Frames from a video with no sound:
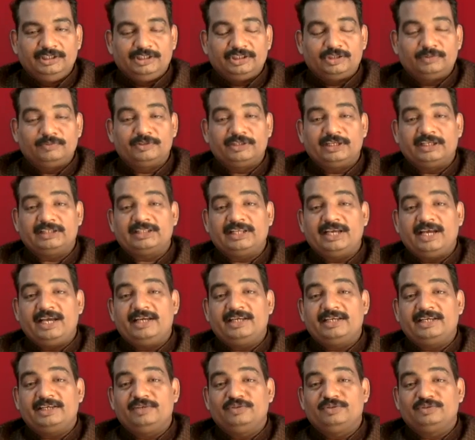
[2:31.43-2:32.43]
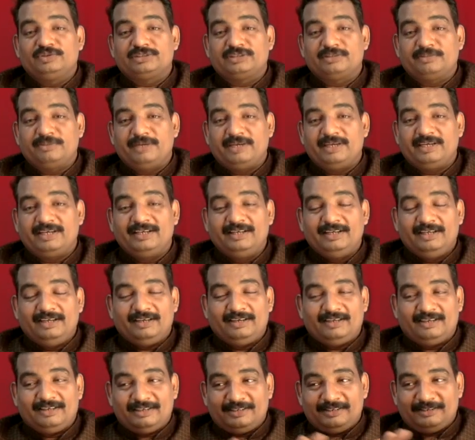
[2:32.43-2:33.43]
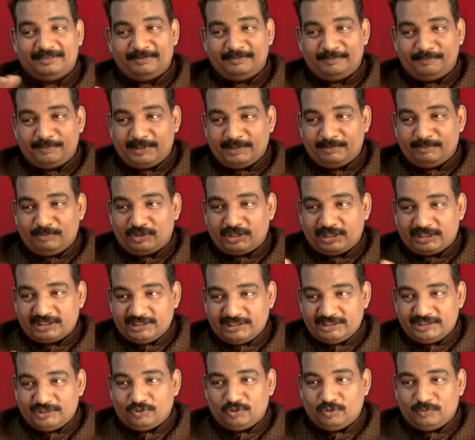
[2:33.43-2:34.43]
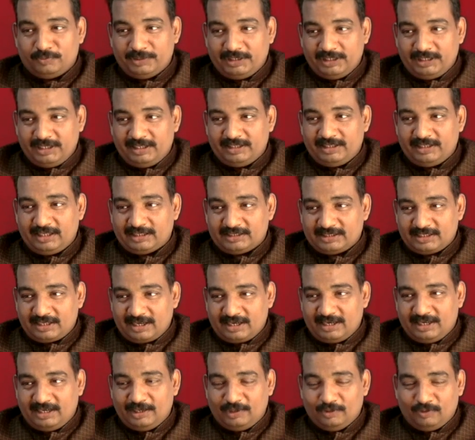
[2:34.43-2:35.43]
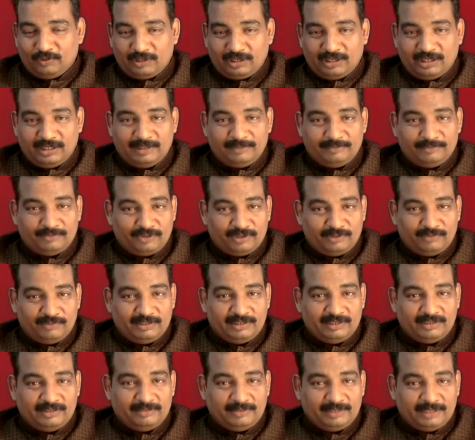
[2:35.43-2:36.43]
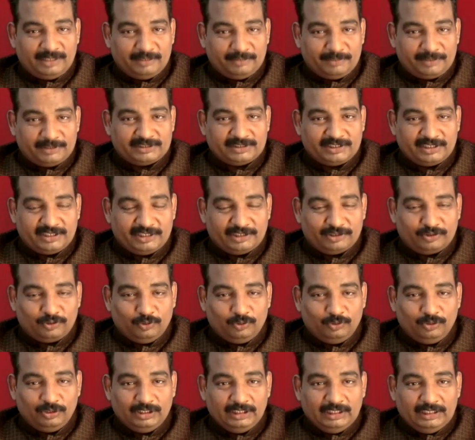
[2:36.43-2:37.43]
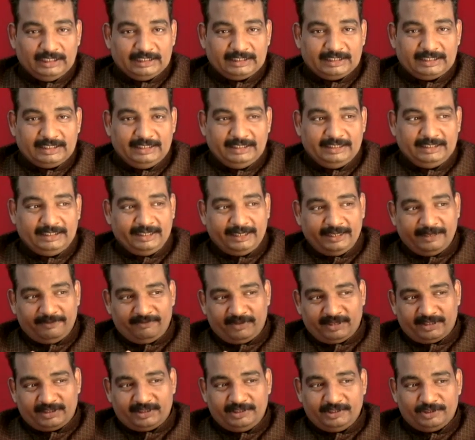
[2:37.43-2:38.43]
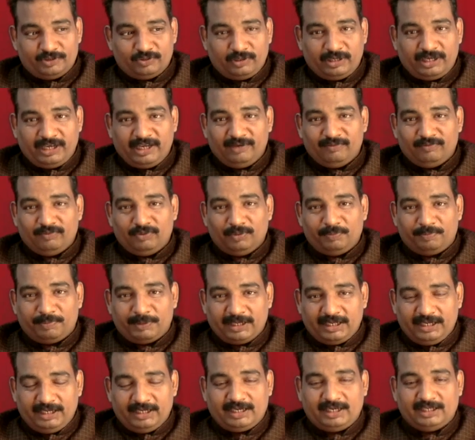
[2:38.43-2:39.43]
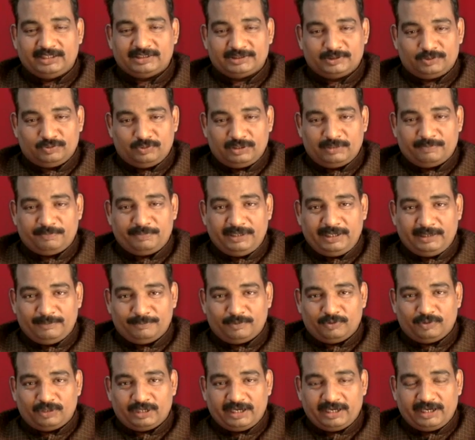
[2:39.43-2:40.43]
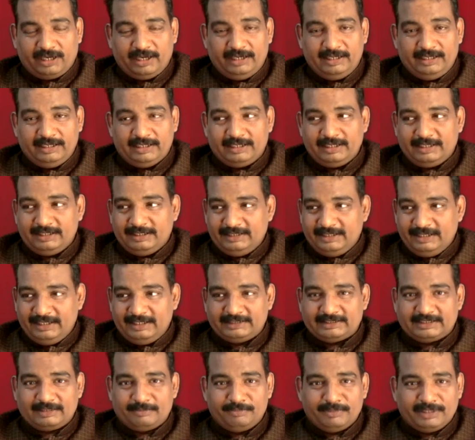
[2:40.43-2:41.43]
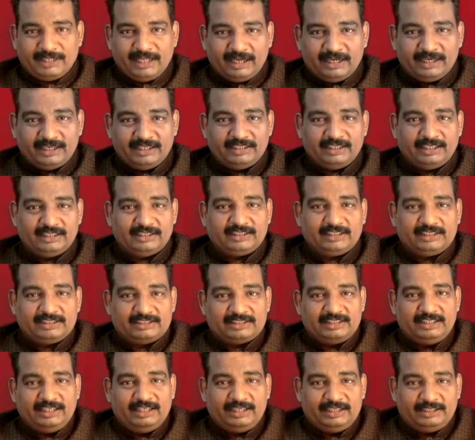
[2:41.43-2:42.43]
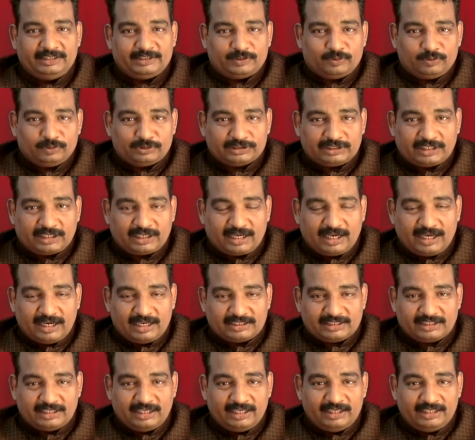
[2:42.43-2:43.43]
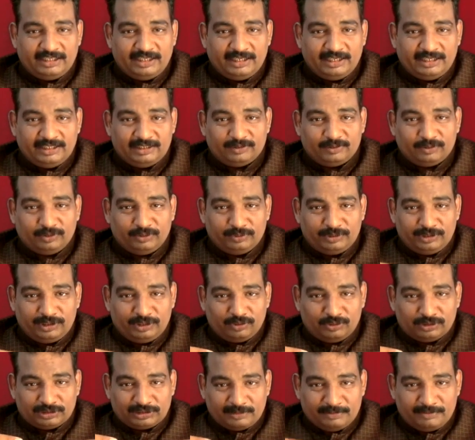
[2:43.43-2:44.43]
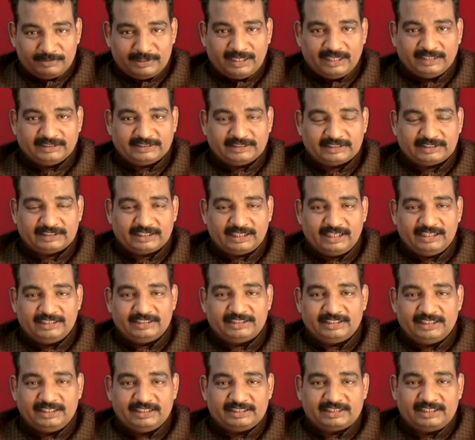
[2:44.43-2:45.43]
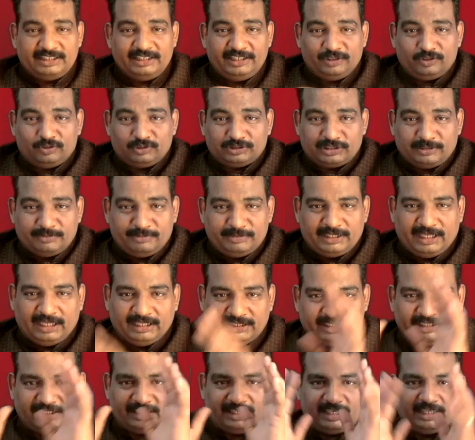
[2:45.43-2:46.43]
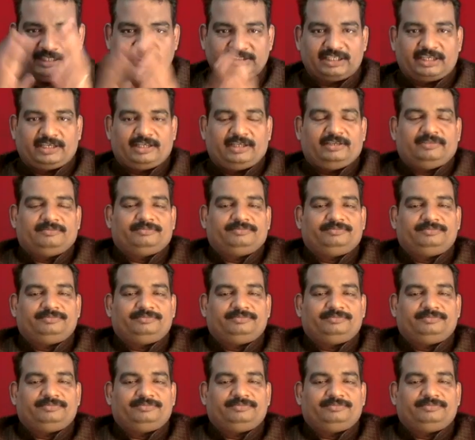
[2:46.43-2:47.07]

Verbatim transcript: तो मुझे लगता है कि उस समय प्रणब मुखर्जी जी को भी ये अंदाज़ा रहा होगा ऑनरेबल प्रेसिडेंट को कि ये व्यक्ति जो है वो पढ़ा लिखा ज़रूर अपने आप को कह रहा है लेकिन ये संविधान नहीं जानता इसलिए इसको सरकार चलानी है तो इनको संविधान से चलानी चाहिए इसलिए इनको संविधान दे देना चाहिए